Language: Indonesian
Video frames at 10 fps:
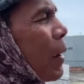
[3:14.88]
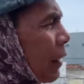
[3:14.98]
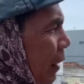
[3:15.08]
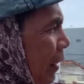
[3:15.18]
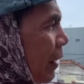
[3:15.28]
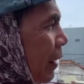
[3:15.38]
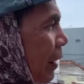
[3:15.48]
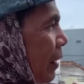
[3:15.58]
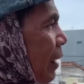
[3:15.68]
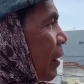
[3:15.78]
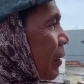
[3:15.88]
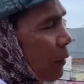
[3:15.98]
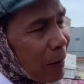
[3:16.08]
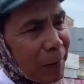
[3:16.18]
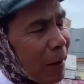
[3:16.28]
parkir, ya.
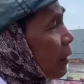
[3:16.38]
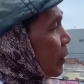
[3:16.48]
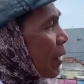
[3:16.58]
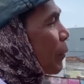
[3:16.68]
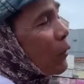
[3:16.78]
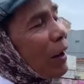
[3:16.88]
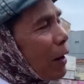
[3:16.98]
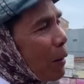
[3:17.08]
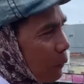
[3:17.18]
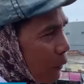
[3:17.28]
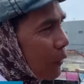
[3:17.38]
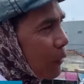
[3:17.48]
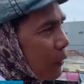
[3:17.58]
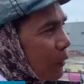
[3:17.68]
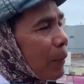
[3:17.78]
kalau saya pulang
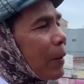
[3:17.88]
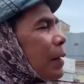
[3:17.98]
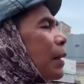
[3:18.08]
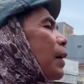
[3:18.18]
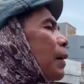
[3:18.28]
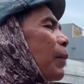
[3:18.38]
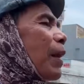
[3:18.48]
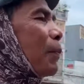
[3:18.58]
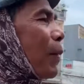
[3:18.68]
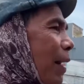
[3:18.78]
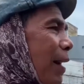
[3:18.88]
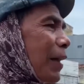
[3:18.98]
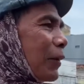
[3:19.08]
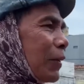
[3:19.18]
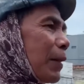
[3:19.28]
kampung banyak berapa
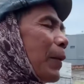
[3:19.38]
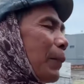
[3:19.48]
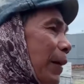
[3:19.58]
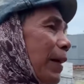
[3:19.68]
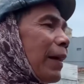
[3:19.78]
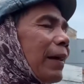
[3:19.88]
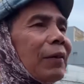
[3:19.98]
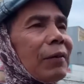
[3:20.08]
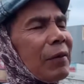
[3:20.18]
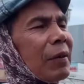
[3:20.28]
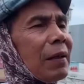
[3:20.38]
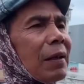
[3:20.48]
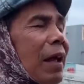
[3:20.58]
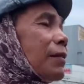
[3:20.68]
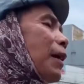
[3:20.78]
gitunya BBM, gitu.
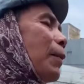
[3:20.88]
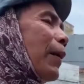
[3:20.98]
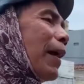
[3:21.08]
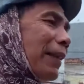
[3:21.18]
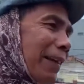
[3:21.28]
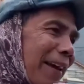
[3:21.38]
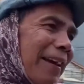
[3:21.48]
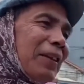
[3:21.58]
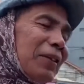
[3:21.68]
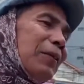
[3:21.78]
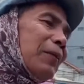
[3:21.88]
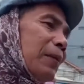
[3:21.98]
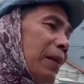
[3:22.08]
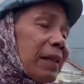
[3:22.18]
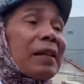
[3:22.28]
Masa keberatan
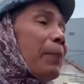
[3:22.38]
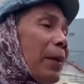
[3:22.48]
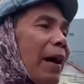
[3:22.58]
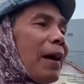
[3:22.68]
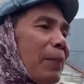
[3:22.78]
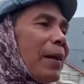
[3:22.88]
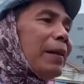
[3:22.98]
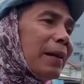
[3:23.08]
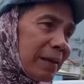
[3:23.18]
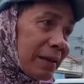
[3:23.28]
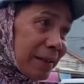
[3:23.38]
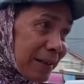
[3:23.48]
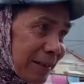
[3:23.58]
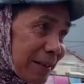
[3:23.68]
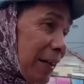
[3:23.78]
tapi anggapannya
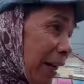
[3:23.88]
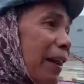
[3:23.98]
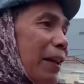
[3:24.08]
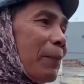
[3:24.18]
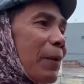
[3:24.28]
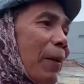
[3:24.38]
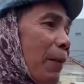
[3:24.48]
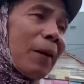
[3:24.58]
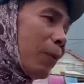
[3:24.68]
sendiri tapi bapak